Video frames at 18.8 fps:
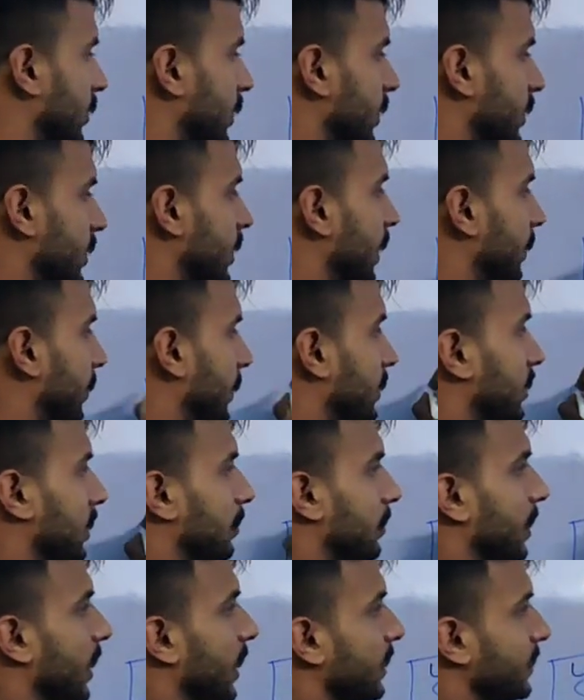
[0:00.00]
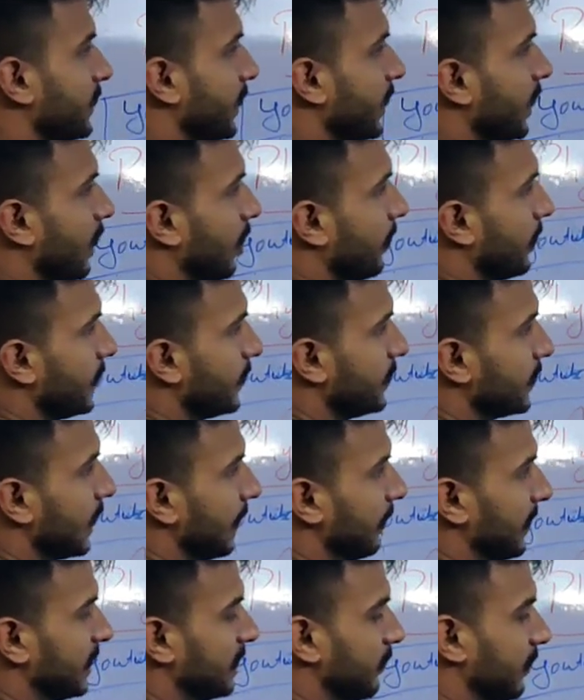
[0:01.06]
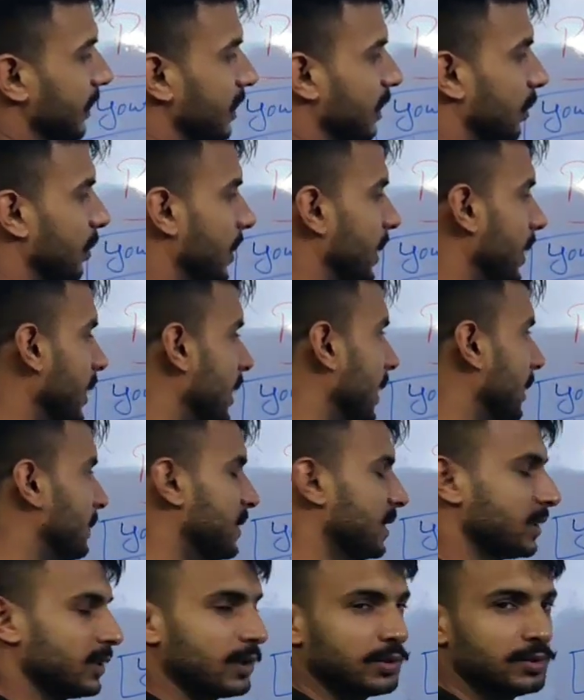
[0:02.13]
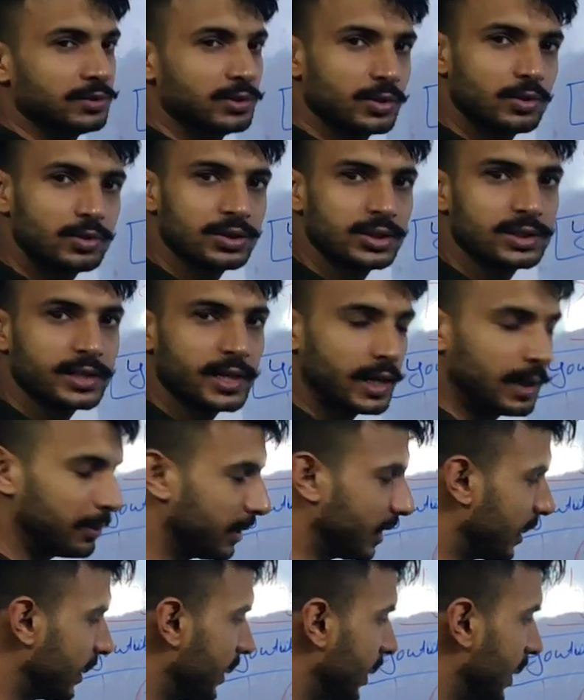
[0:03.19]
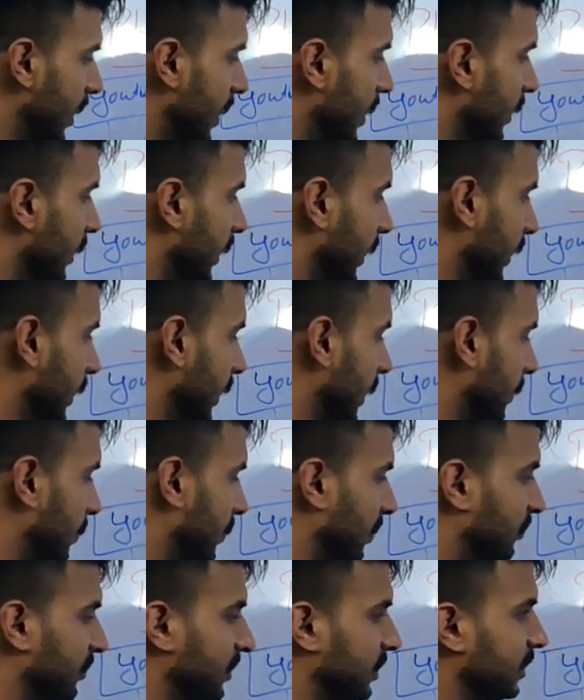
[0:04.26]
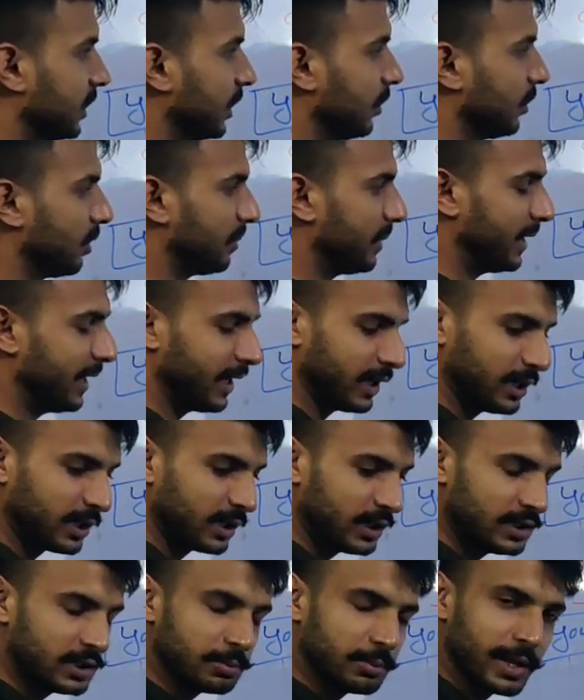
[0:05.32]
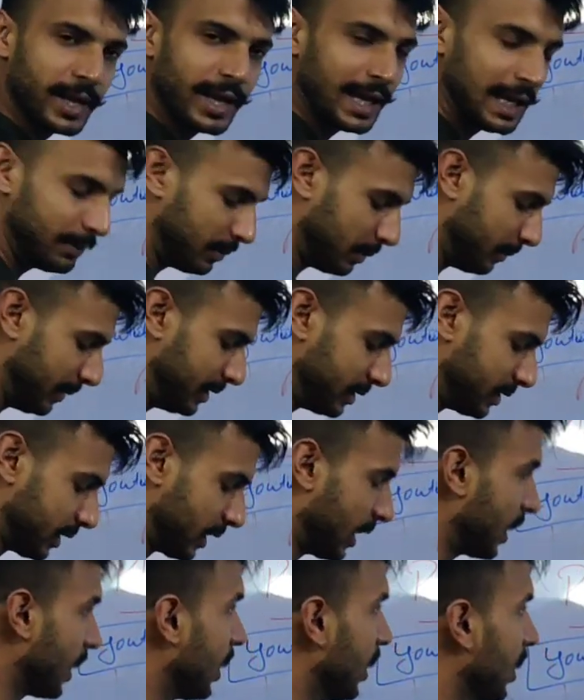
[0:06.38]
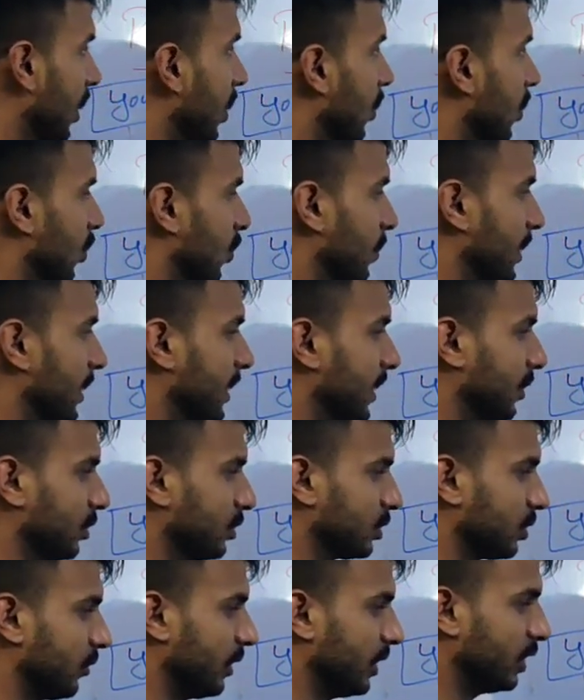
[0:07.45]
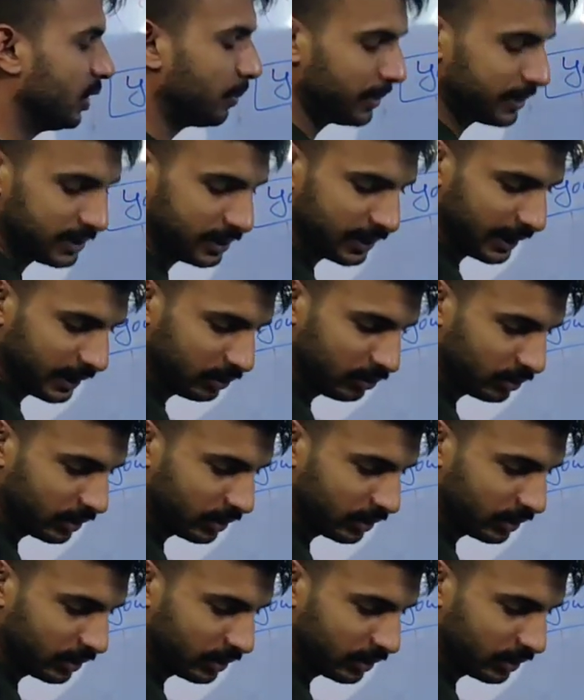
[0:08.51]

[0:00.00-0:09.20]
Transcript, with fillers: जैसे ही आपके सामने आ जाएगी हमारी चार पांच वीडियो पड़ी है आप चैनल को जरूर सब्सक्राइब कर ले ताकि आपको फिजिकल और मेडिकल की इसमें हेल्प मिल सके उम्मीद है दोस्तों वीडियो पसंद आई